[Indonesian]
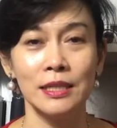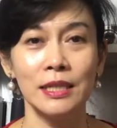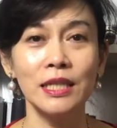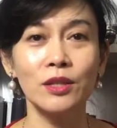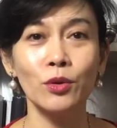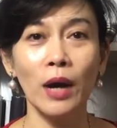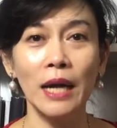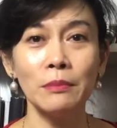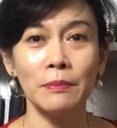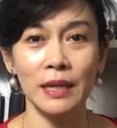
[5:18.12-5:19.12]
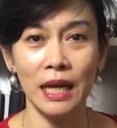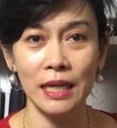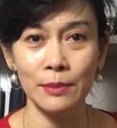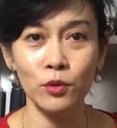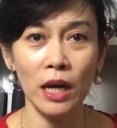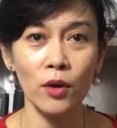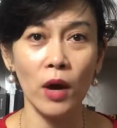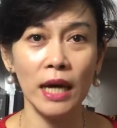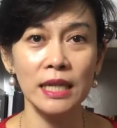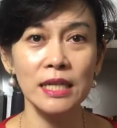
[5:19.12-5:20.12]
Jadi Tuhan memberikan hiburan
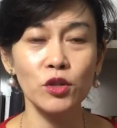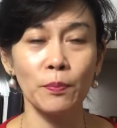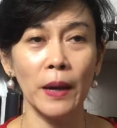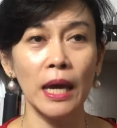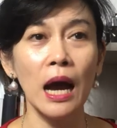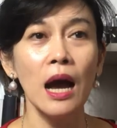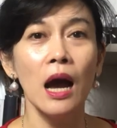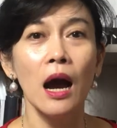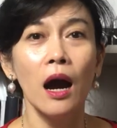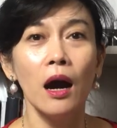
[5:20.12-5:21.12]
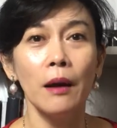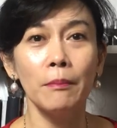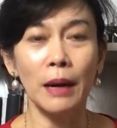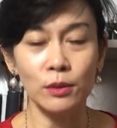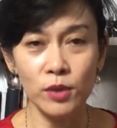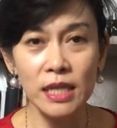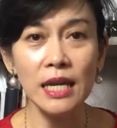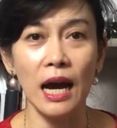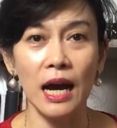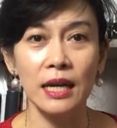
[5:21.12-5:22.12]
rohani supaya
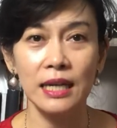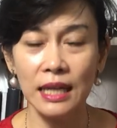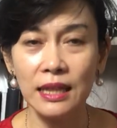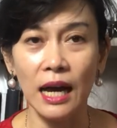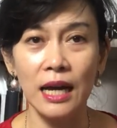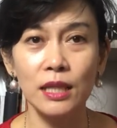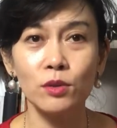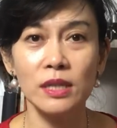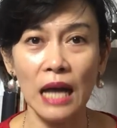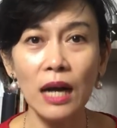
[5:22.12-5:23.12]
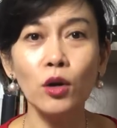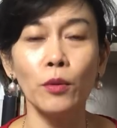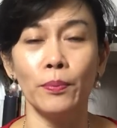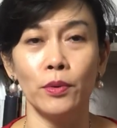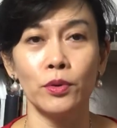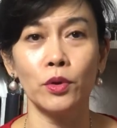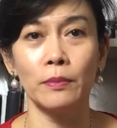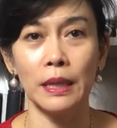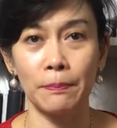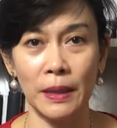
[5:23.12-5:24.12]
manusia, kita itu sanggup
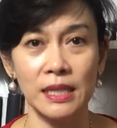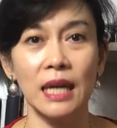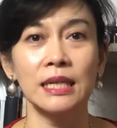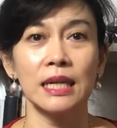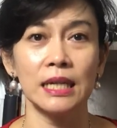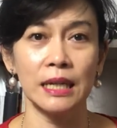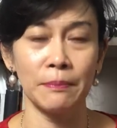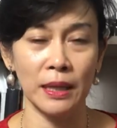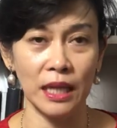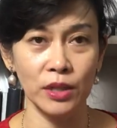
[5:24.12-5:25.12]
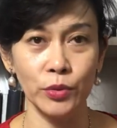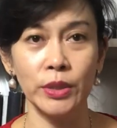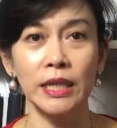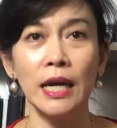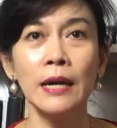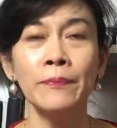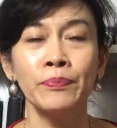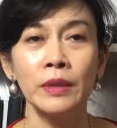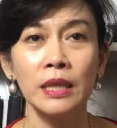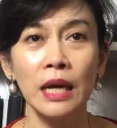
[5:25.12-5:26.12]
untuk melepaskan kenikmatan dunia
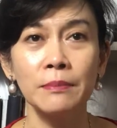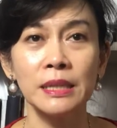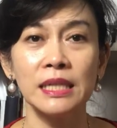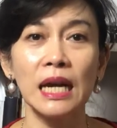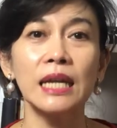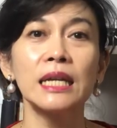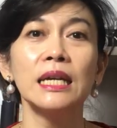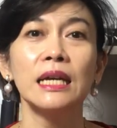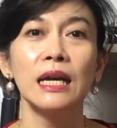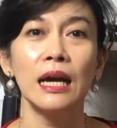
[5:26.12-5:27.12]
dan mencari